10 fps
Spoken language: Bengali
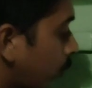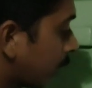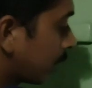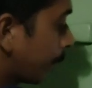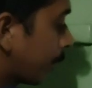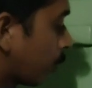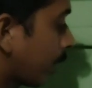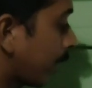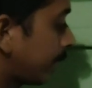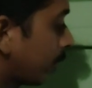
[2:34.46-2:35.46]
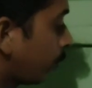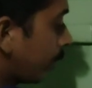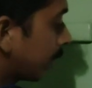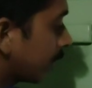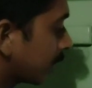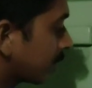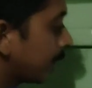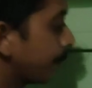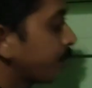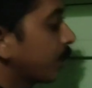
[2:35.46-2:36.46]
শূন্য আসছে বা ন লাখ নিরানব্বই হাজার আসছে
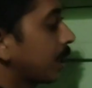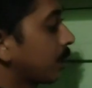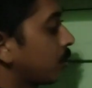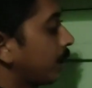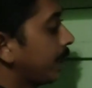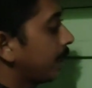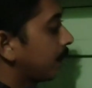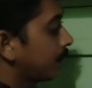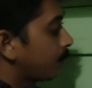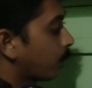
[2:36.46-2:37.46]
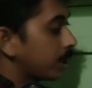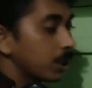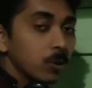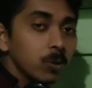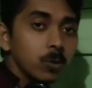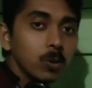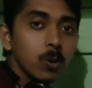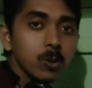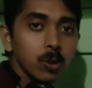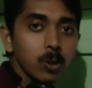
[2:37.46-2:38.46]
তার সঙ্গে পরেরটা যখন গুণ
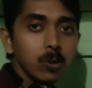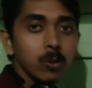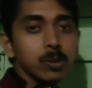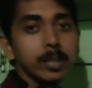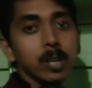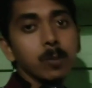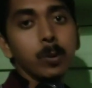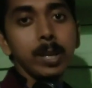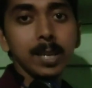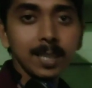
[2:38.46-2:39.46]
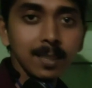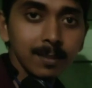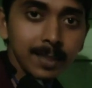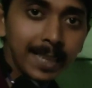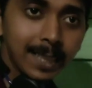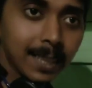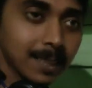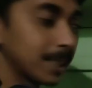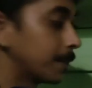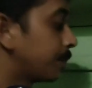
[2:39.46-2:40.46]
করছো তখন নশো নিরানব্বই কেটে
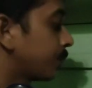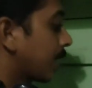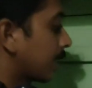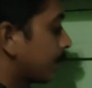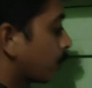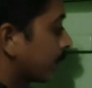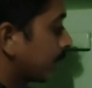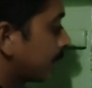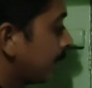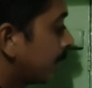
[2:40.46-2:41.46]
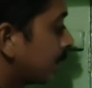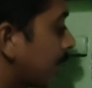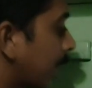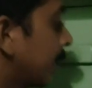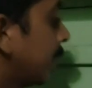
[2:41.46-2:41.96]
যাচ্ছে কাটলে পড়ে থাকছে চার